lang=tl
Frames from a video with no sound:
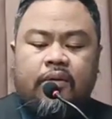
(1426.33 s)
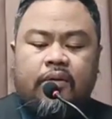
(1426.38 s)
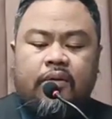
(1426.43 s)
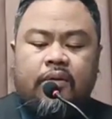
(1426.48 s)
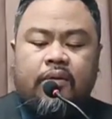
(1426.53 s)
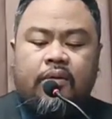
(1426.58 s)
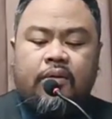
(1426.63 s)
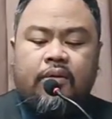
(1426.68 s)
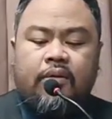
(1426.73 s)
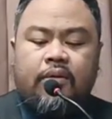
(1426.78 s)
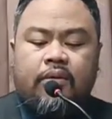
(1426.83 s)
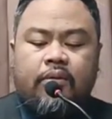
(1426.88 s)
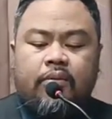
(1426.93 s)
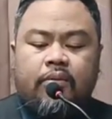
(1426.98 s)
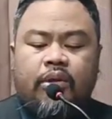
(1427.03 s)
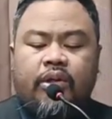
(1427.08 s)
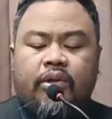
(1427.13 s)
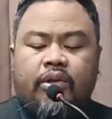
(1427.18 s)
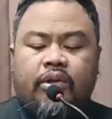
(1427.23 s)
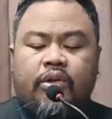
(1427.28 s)
we are
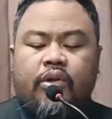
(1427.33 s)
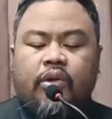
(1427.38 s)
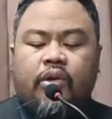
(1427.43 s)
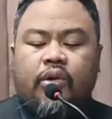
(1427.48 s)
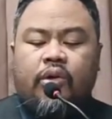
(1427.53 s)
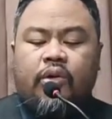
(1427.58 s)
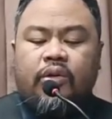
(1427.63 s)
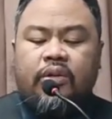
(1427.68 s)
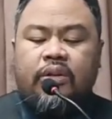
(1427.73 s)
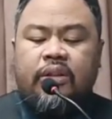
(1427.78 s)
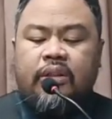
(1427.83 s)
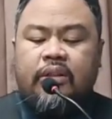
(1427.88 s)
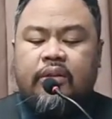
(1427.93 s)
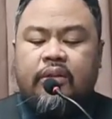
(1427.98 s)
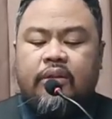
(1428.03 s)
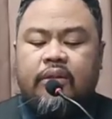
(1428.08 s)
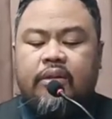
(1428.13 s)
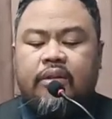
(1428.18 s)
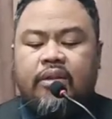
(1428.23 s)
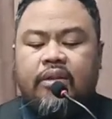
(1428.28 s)
called
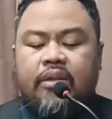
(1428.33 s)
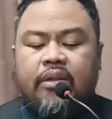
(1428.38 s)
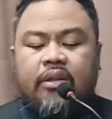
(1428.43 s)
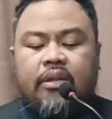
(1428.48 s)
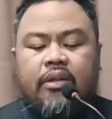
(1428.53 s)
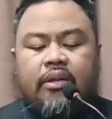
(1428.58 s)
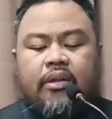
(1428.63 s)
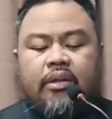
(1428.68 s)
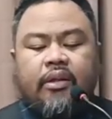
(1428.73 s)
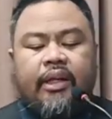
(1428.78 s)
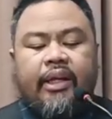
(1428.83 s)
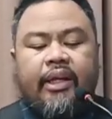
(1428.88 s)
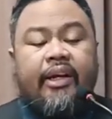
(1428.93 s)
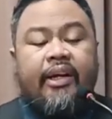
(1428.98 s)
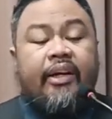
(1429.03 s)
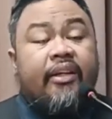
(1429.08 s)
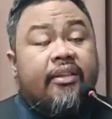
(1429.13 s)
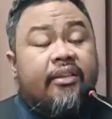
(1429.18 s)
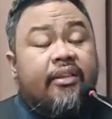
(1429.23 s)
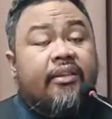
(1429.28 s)
heirs.
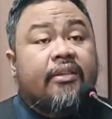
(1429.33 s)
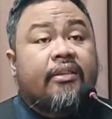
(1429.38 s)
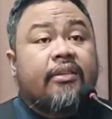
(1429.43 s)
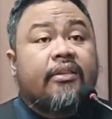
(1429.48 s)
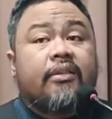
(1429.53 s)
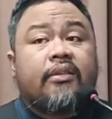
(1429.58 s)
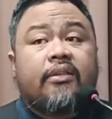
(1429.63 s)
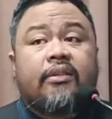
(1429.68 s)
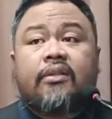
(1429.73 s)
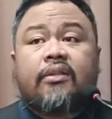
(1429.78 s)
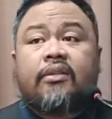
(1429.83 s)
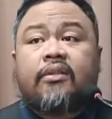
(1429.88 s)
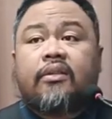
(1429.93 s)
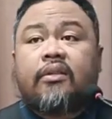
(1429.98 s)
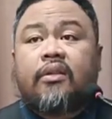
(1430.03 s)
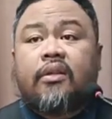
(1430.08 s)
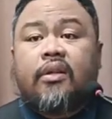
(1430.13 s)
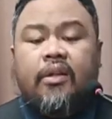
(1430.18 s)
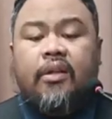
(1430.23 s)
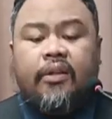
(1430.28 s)
Tayo
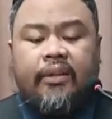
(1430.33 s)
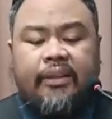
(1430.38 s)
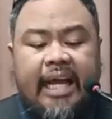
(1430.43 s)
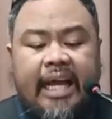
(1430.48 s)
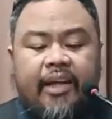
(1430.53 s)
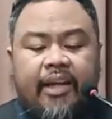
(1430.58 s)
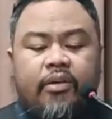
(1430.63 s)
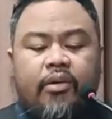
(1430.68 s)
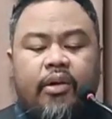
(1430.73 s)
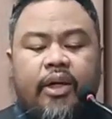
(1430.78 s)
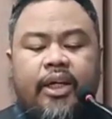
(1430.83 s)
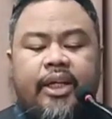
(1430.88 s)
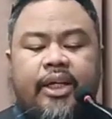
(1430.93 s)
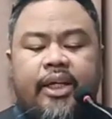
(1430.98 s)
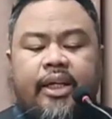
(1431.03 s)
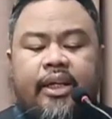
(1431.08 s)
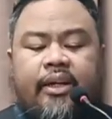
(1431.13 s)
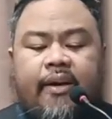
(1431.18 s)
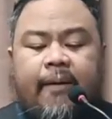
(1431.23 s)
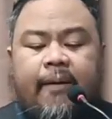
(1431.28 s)
ay inampon.
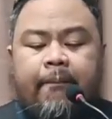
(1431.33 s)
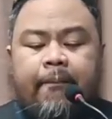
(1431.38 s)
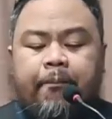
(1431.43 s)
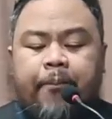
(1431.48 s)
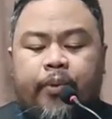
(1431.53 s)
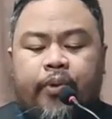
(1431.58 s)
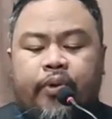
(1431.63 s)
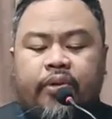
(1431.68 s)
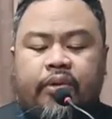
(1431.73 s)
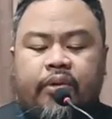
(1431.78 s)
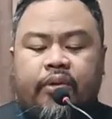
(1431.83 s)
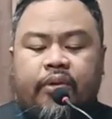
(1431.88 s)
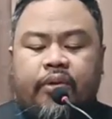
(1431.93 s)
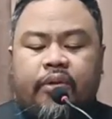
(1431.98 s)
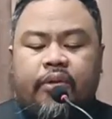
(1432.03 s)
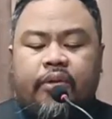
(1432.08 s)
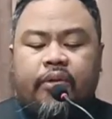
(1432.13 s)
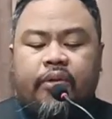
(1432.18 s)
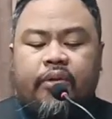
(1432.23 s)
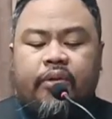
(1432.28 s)

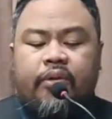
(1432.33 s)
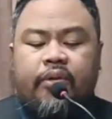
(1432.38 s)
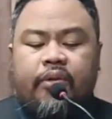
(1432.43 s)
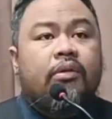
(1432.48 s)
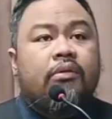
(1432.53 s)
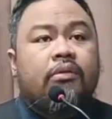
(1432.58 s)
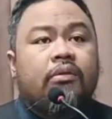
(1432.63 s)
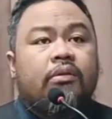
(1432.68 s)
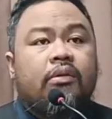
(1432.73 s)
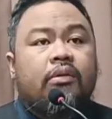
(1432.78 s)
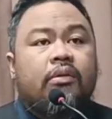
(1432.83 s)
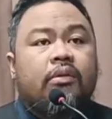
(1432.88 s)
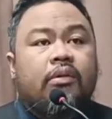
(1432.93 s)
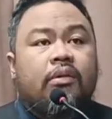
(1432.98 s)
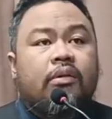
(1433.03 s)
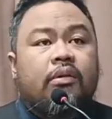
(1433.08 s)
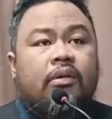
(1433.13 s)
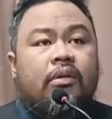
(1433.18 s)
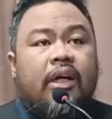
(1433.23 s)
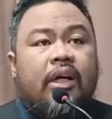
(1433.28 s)
Inampon
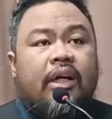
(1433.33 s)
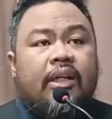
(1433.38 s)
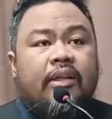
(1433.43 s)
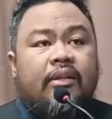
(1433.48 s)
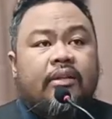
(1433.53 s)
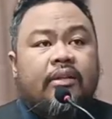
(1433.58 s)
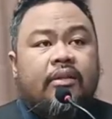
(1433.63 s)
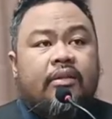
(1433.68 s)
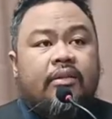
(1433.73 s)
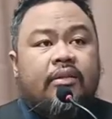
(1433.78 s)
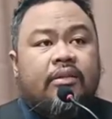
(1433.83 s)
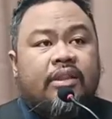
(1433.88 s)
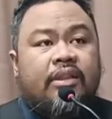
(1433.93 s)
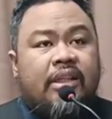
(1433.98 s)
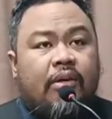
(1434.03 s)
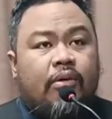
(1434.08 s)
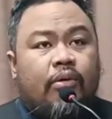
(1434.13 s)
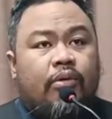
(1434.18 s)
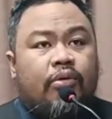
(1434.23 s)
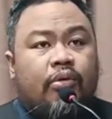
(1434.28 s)
at sa
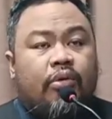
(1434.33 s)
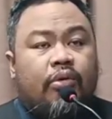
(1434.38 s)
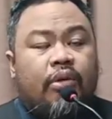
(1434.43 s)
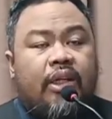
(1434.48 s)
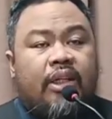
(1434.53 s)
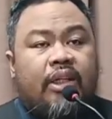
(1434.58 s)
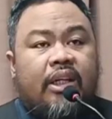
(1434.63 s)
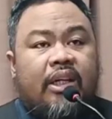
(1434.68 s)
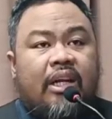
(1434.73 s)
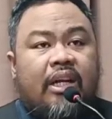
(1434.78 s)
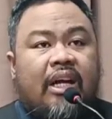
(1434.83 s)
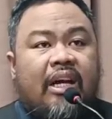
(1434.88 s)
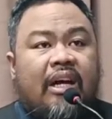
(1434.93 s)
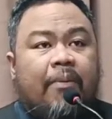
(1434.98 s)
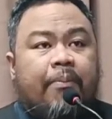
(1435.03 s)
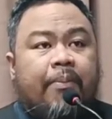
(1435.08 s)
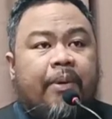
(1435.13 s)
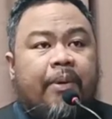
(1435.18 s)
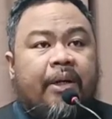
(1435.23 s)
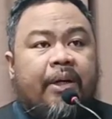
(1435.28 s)
kultura nila, kapag
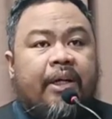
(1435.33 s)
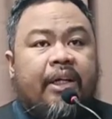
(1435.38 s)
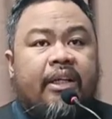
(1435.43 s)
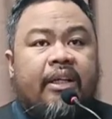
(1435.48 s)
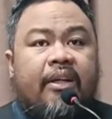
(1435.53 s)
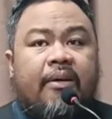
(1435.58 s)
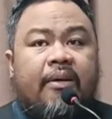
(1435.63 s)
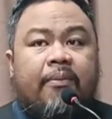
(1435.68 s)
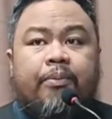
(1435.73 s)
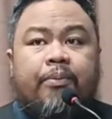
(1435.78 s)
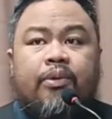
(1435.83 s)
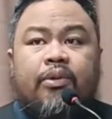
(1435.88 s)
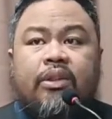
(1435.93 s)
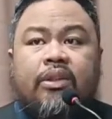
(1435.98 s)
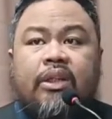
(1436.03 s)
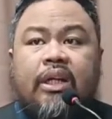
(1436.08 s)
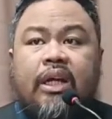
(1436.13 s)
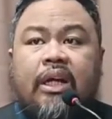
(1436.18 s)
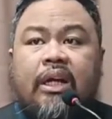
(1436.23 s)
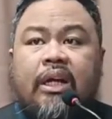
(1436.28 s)
inampun ka, lahat
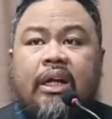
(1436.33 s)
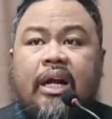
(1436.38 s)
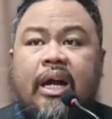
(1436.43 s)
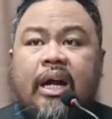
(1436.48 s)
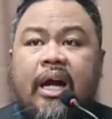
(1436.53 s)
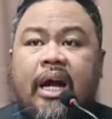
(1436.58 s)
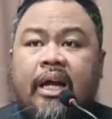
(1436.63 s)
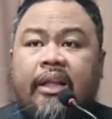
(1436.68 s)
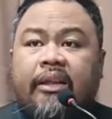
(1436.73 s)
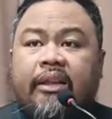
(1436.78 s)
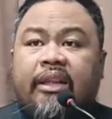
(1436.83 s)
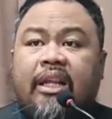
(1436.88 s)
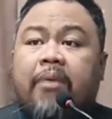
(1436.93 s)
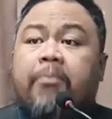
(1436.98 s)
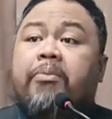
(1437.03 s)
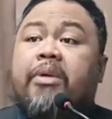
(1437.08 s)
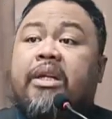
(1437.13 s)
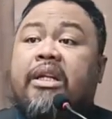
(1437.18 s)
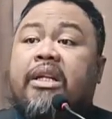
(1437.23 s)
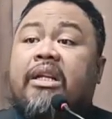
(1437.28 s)
ng benepisyo
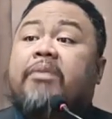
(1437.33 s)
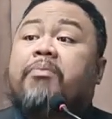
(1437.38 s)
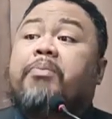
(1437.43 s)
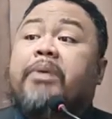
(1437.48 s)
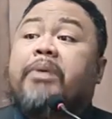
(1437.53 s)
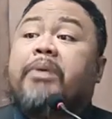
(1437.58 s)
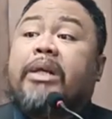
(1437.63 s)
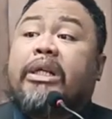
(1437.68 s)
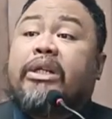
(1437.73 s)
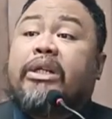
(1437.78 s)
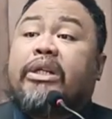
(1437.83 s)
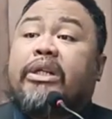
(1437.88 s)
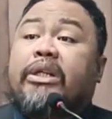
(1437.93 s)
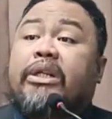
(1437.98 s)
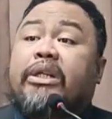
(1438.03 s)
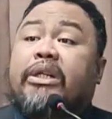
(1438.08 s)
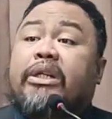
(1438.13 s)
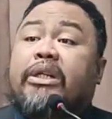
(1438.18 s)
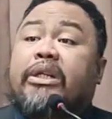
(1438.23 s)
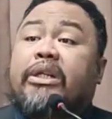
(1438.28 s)
ng
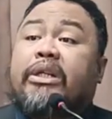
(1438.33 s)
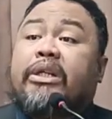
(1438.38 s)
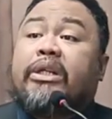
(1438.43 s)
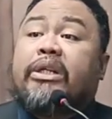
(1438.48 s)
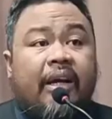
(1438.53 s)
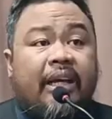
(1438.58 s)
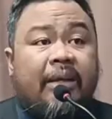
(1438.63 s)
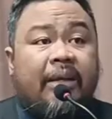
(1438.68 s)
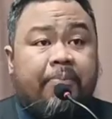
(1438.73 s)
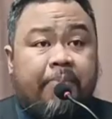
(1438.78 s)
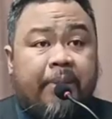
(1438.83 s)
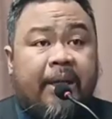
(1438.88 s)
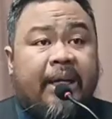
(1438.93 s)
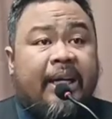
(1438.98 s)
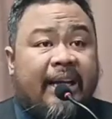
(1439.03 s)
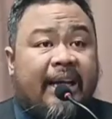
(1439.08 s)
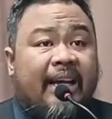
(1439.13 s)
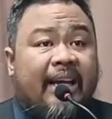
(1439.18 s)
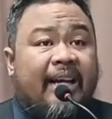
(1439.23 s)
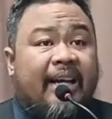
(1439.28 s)
isang anak ay
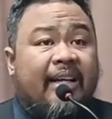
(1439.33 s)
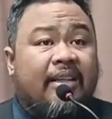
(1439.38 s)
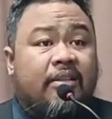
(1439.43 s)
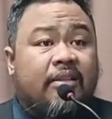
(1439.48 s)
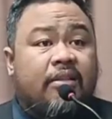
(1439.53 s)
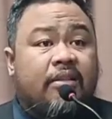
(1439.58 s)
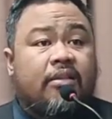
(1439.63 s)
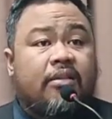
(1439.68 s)
parehas.